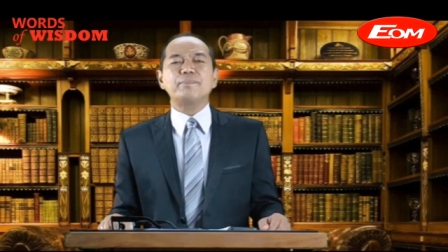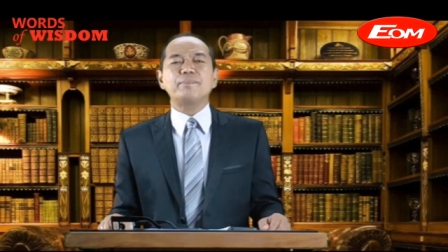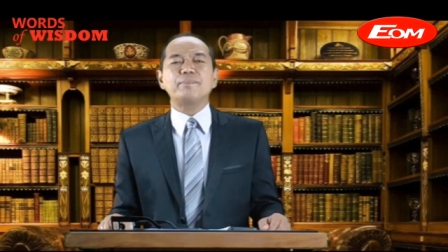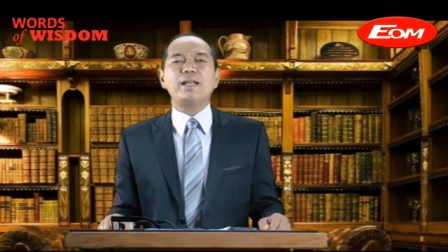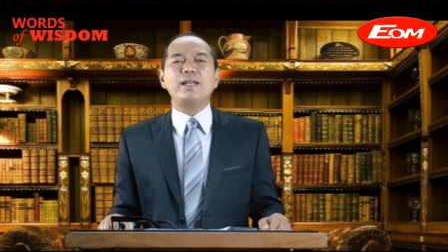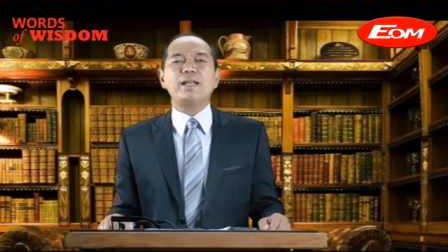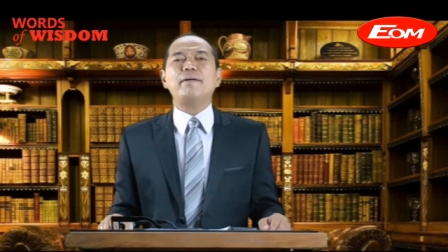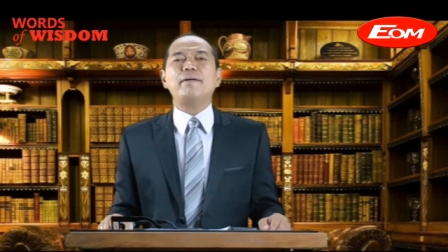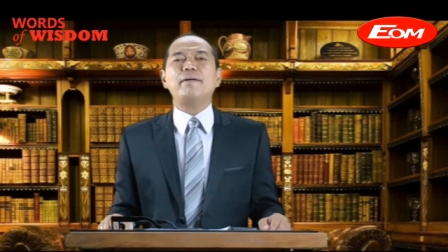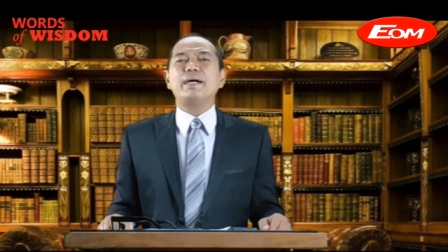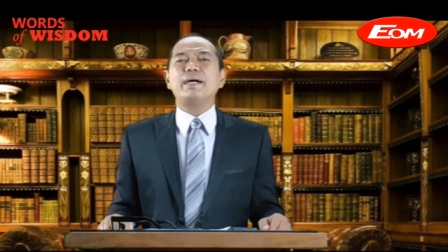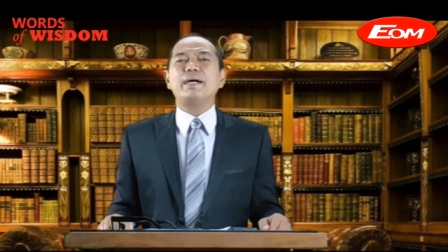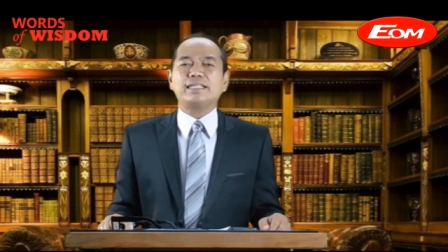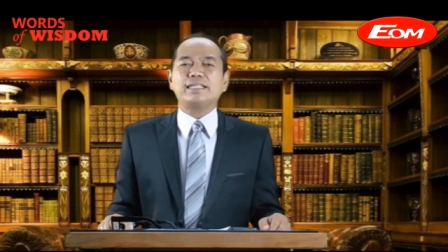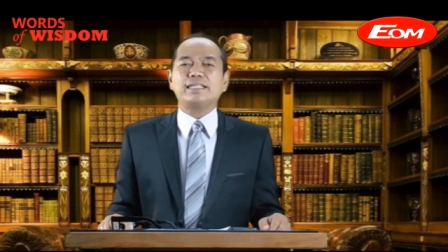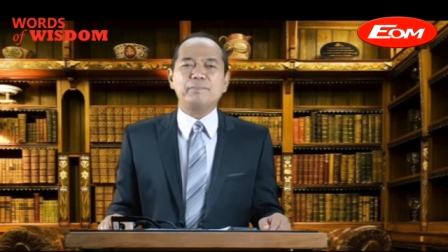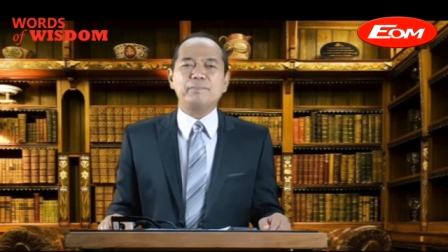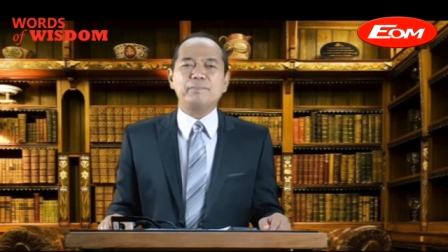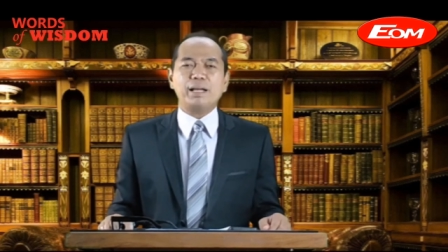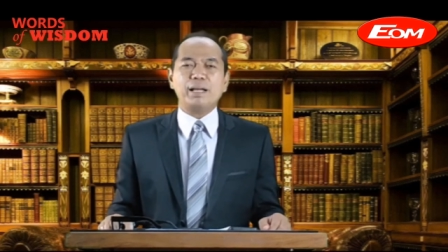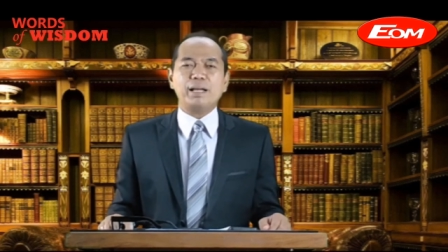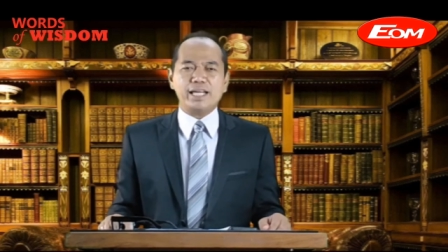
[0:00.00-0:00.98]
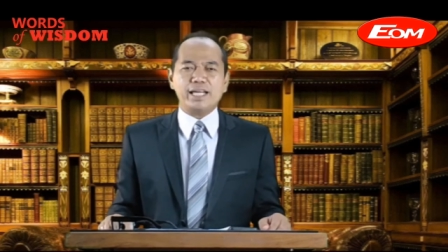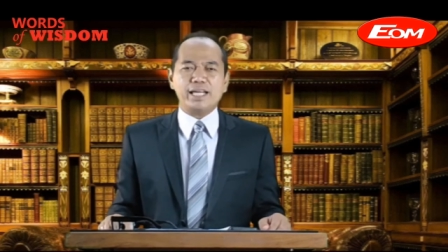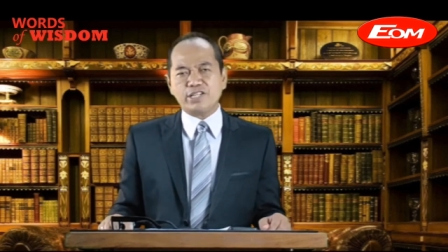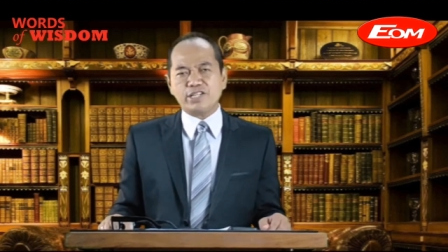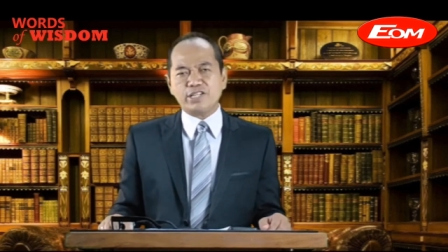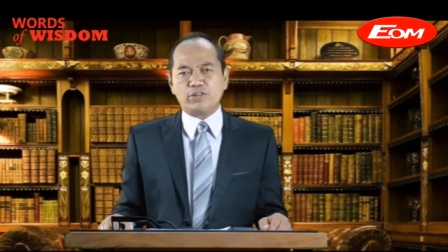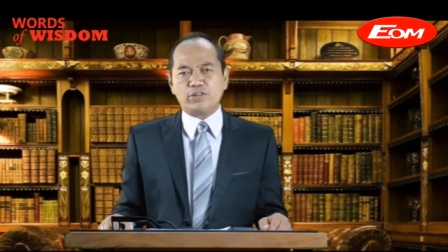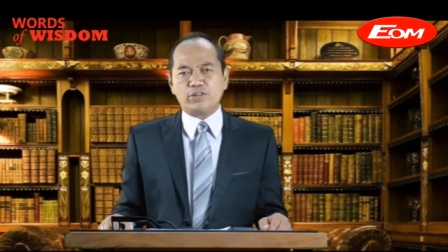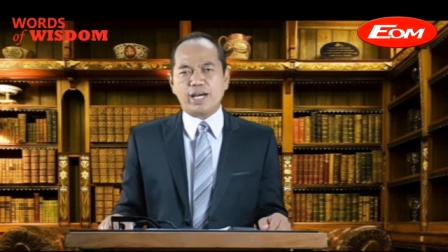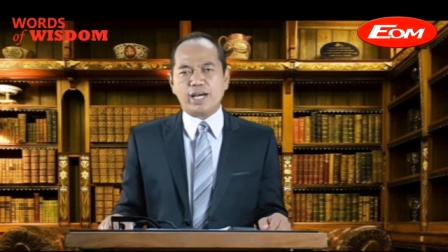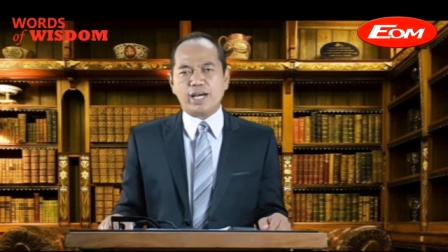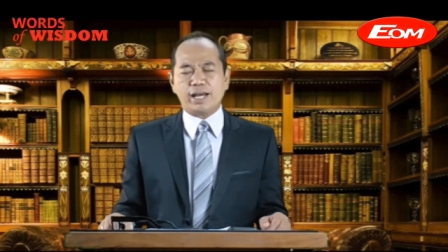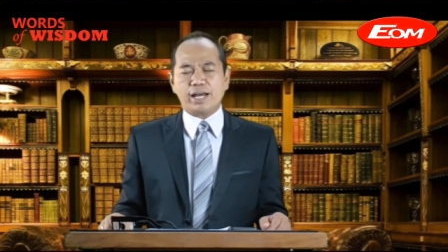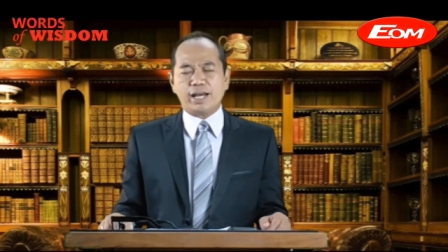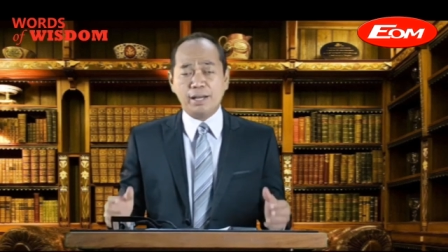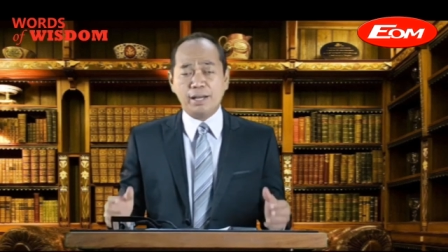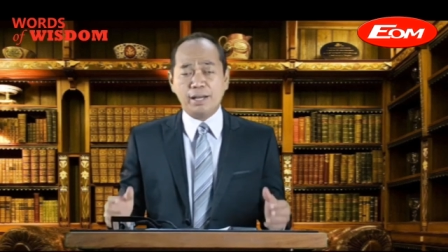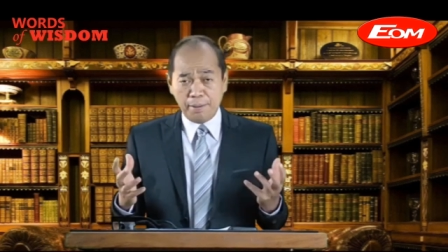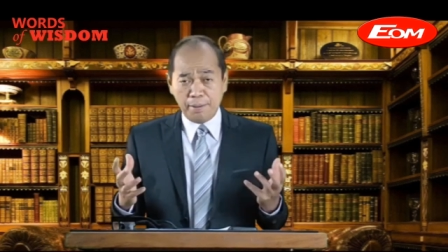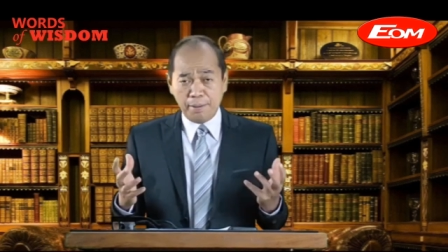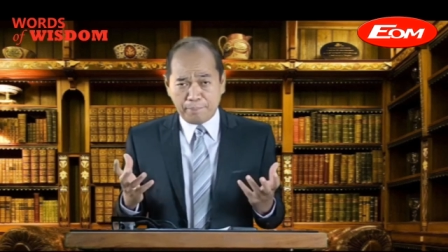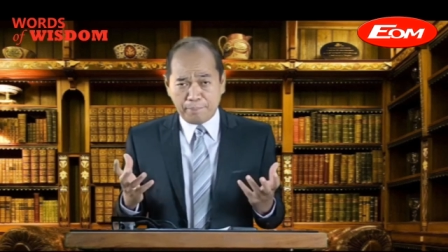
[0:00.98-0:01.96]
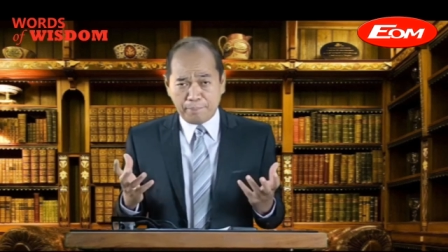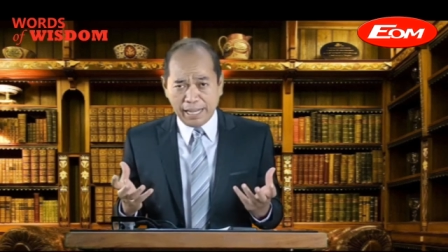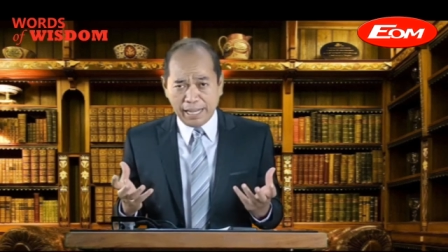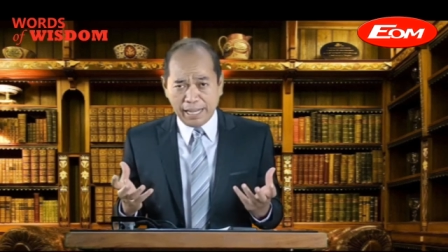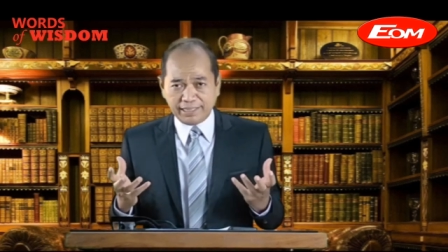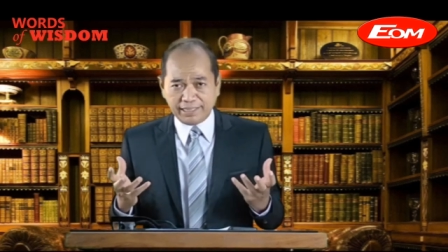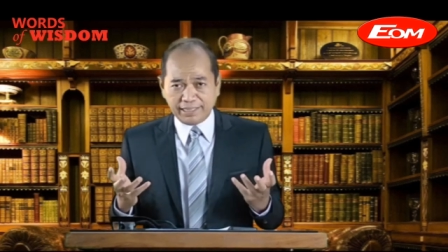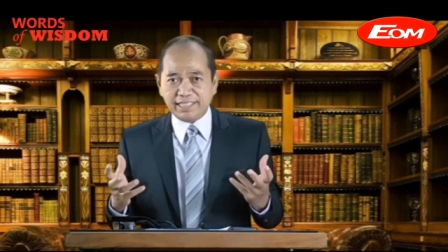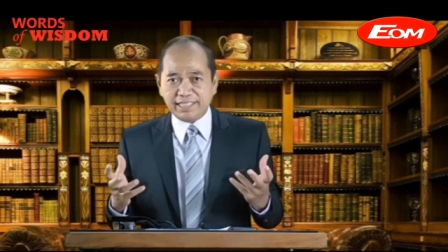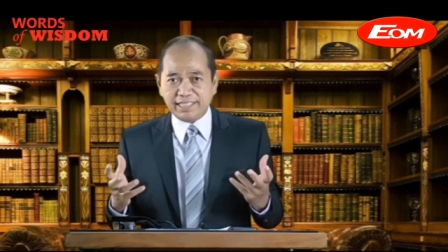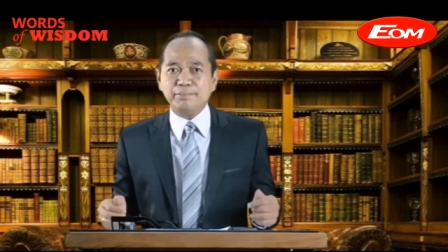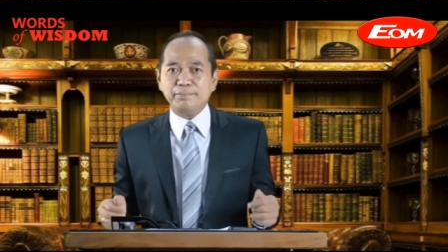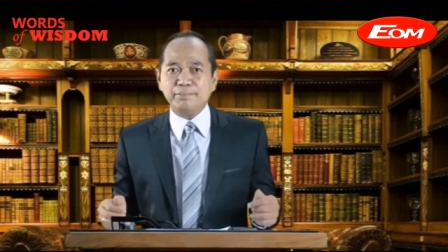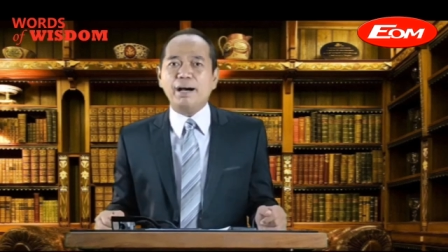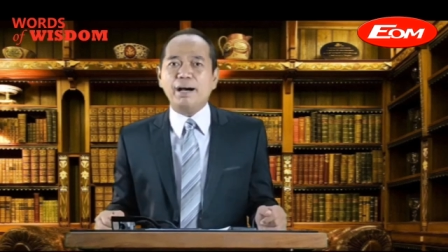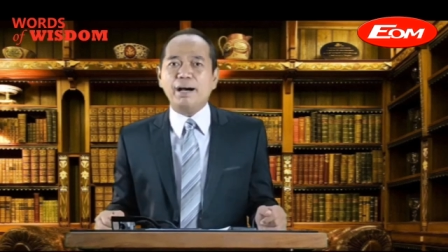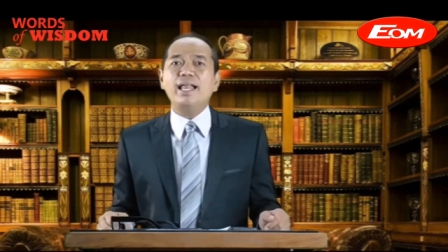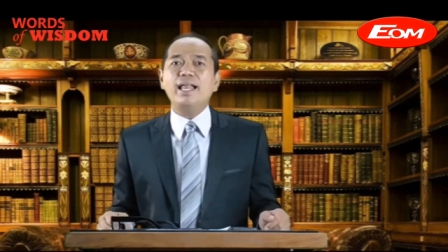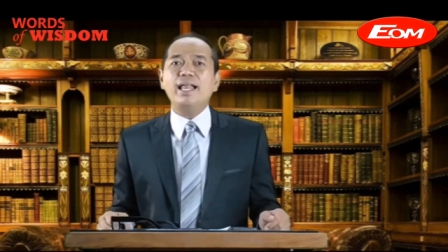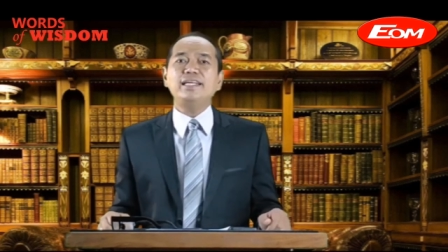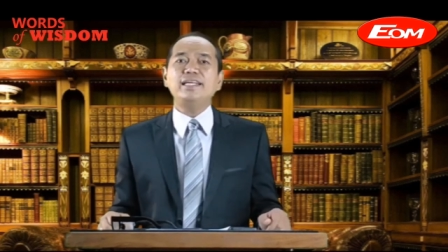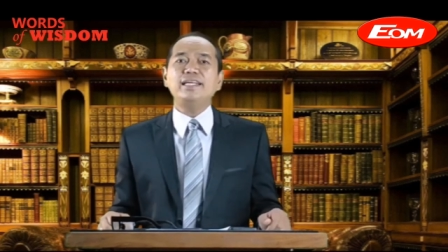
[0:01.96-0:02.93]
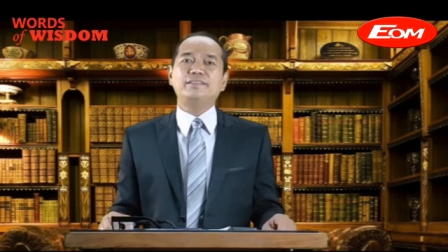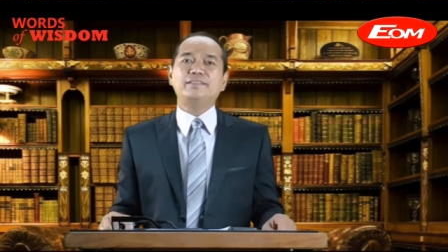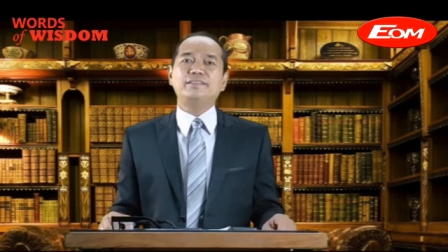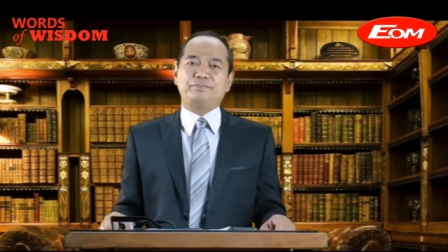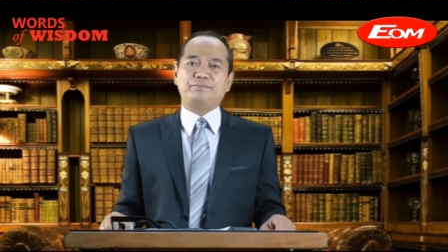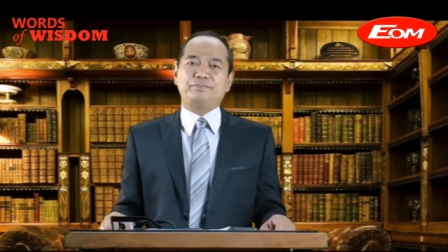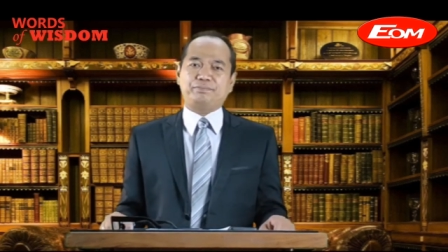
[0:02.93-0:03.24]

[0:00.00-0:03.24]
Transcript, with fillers: sebelah mata pelayanan saudara, bangkit kembali.